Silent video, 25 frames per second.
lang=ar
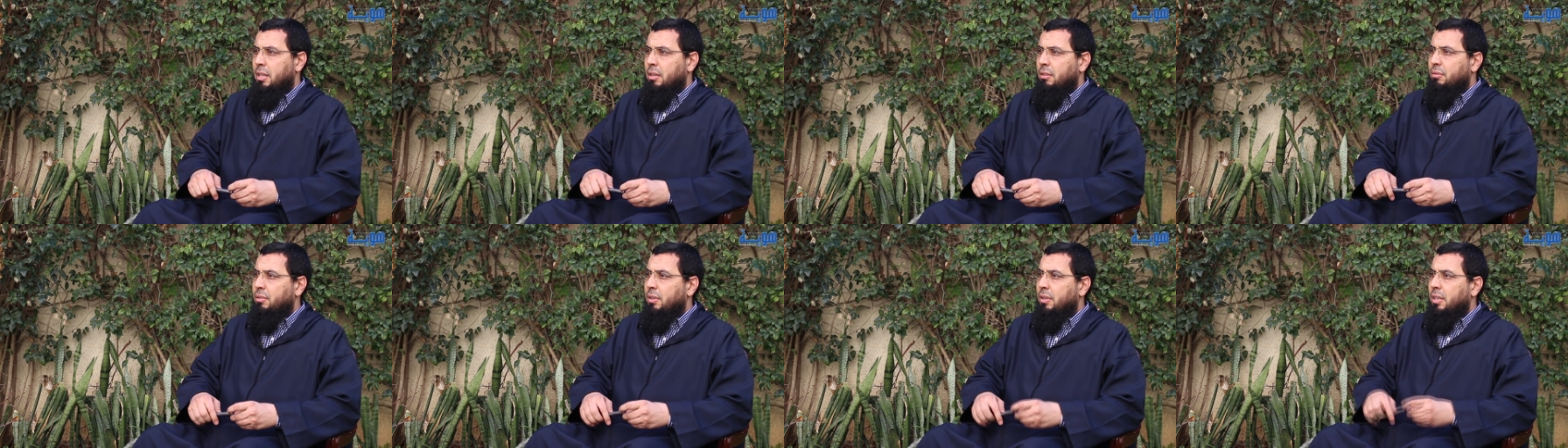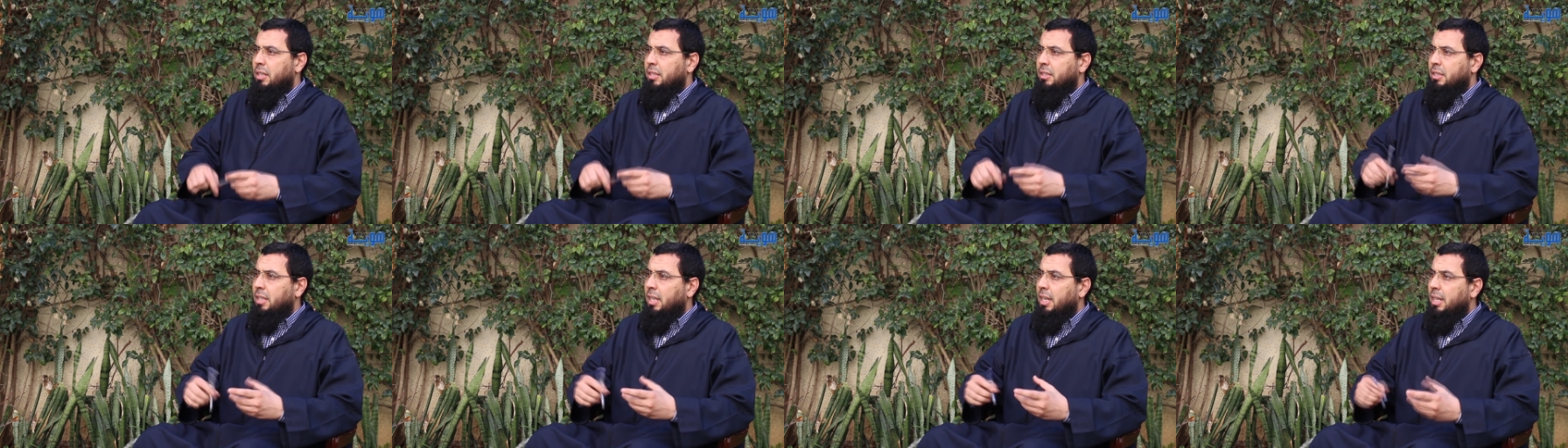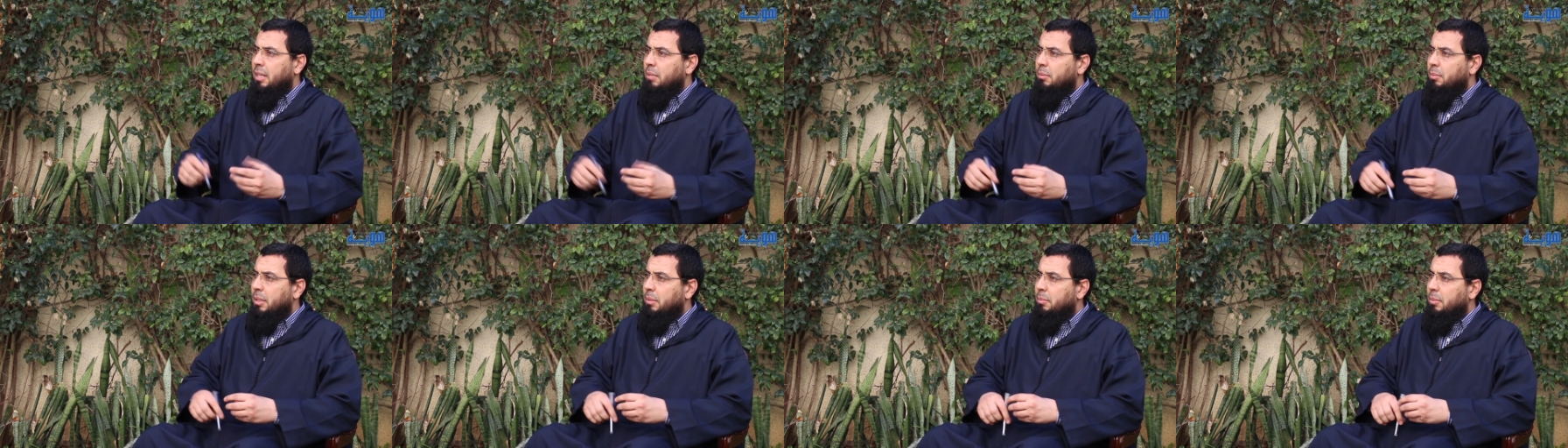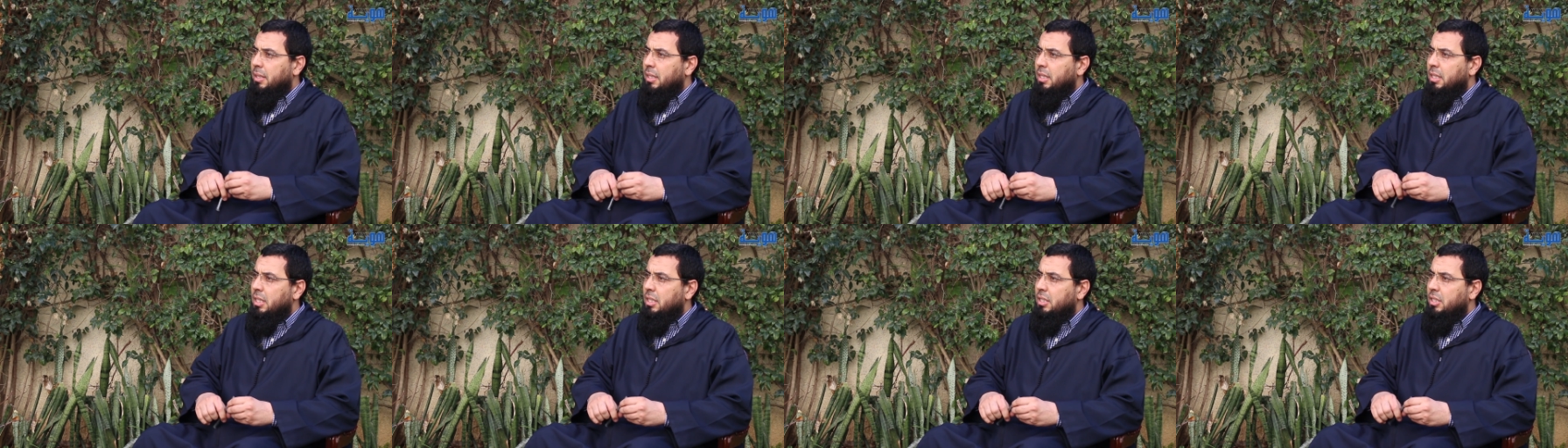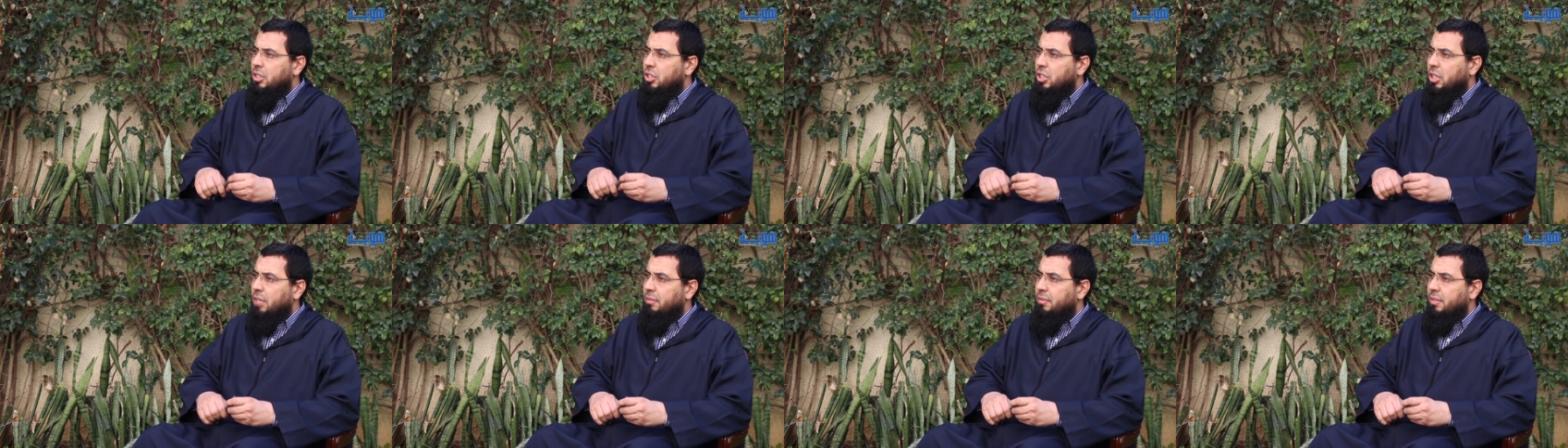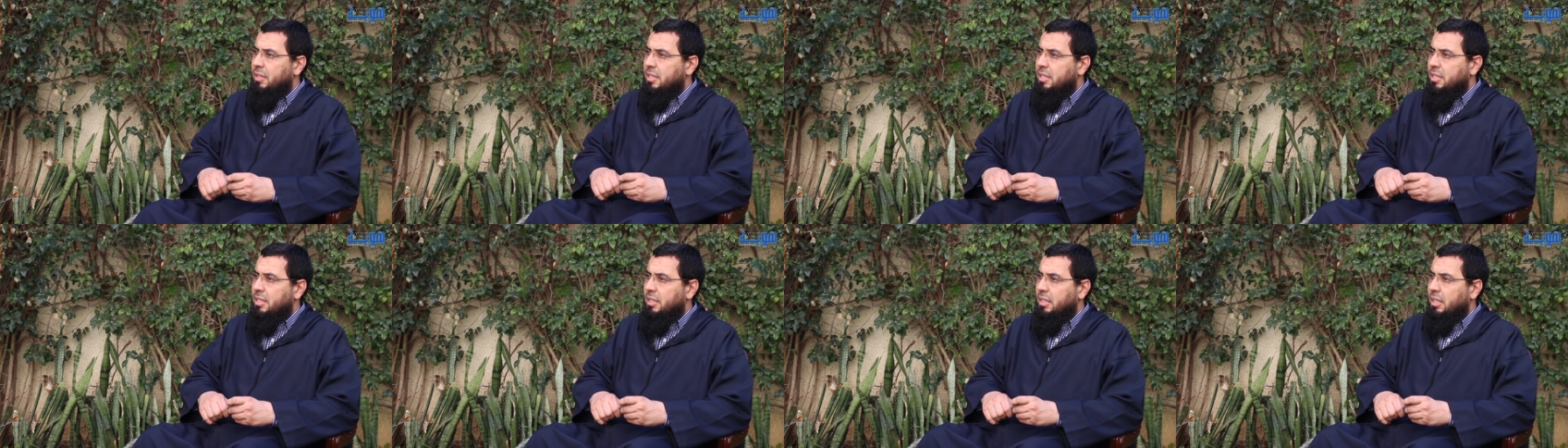فالظاهر البربري الذي جاء في
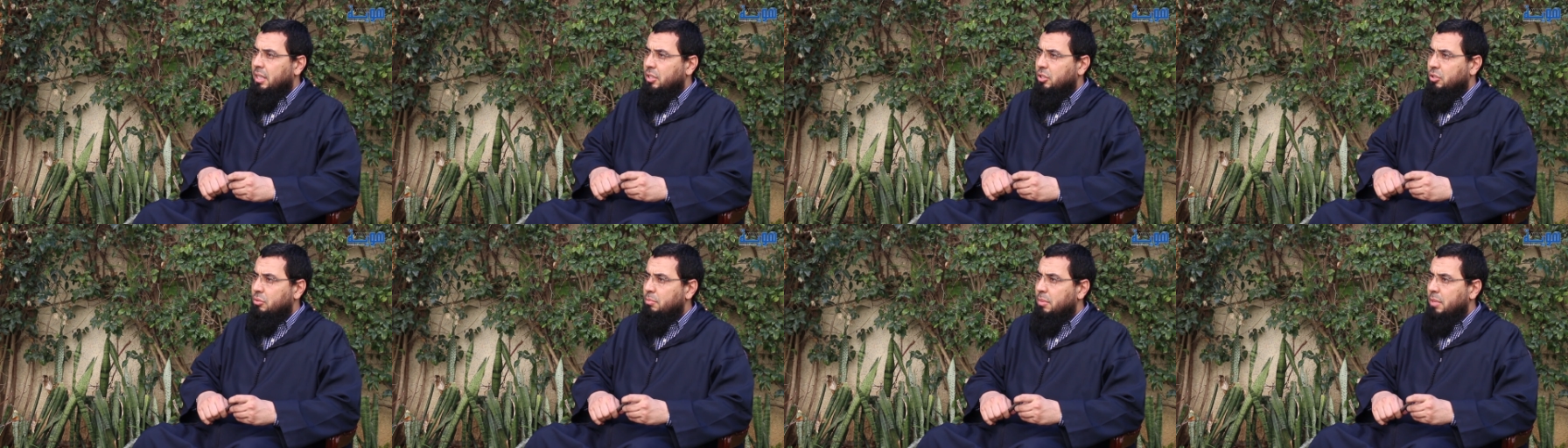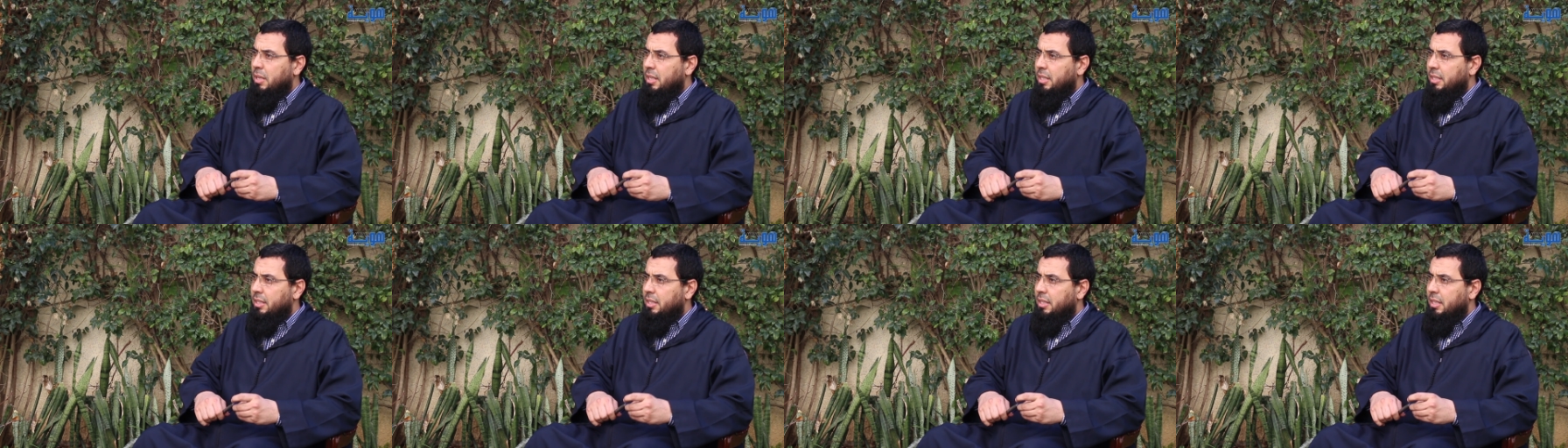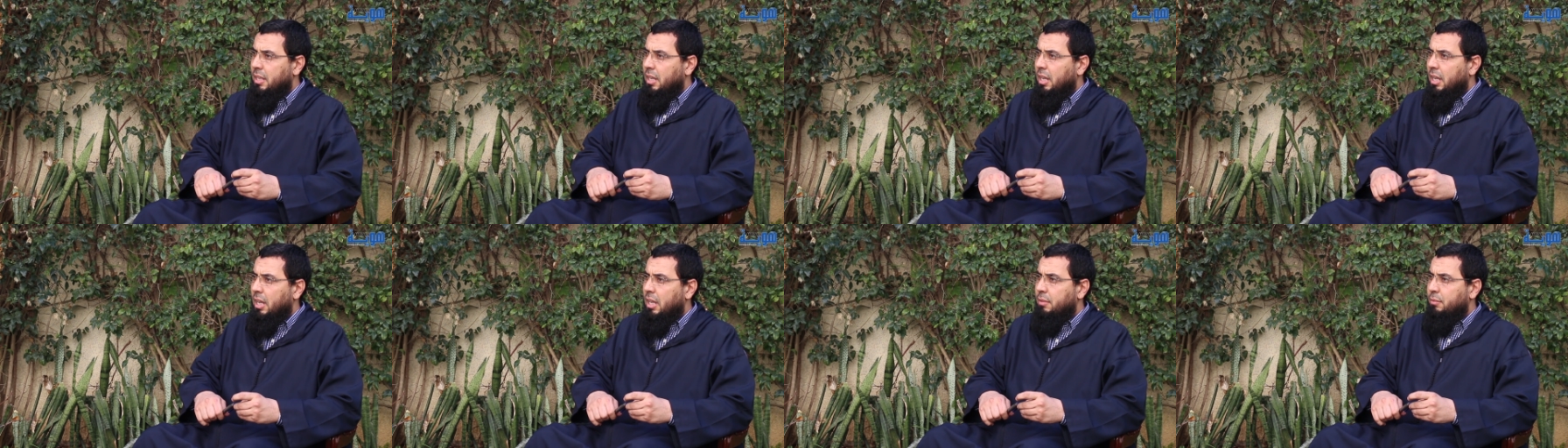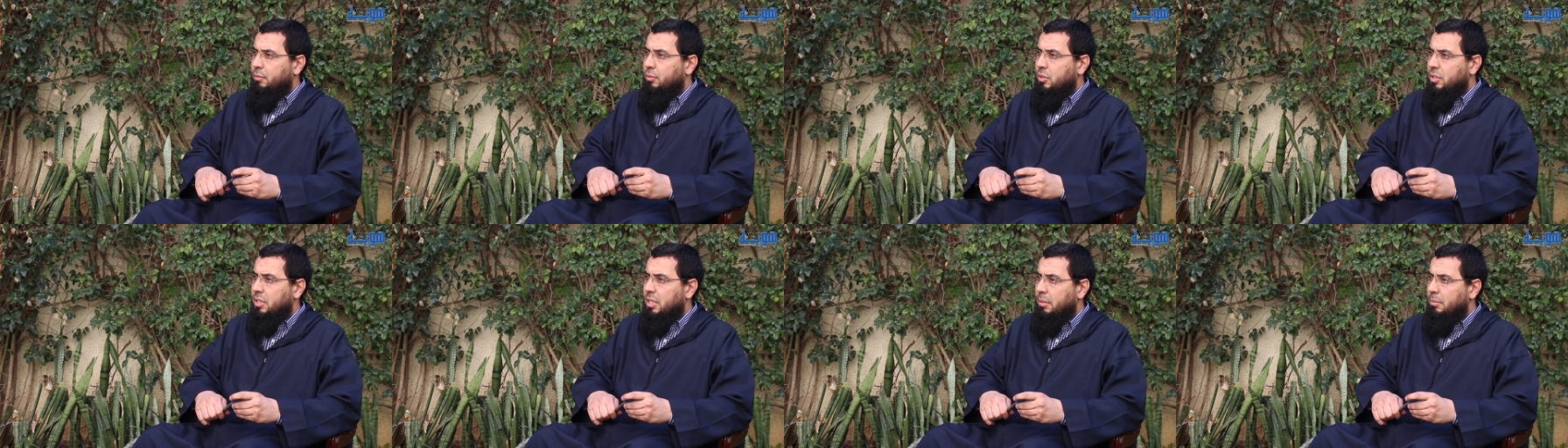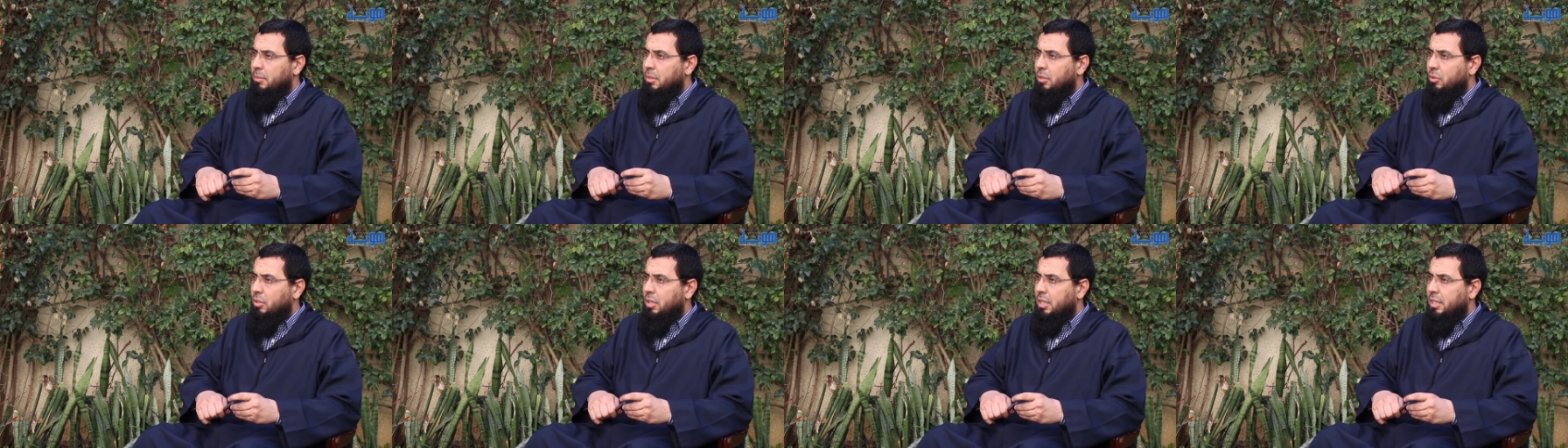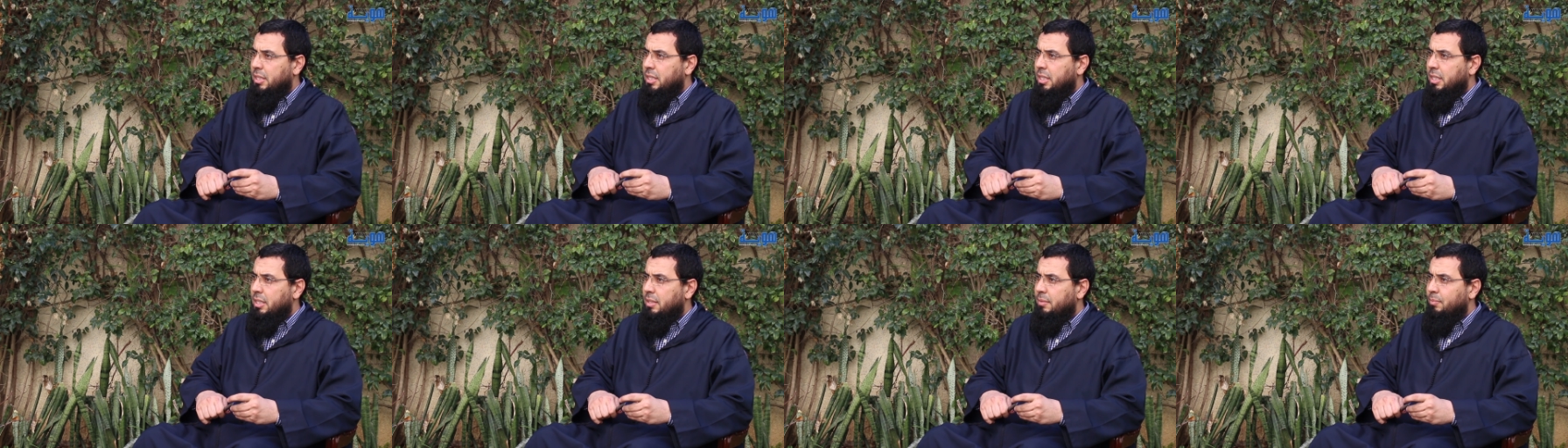16 ماي
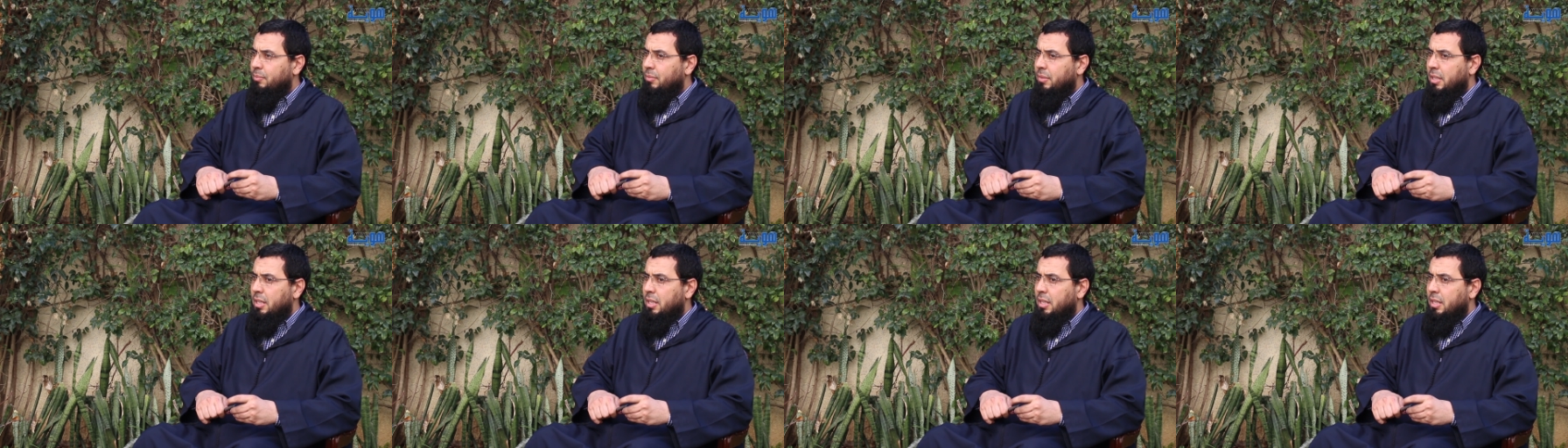1930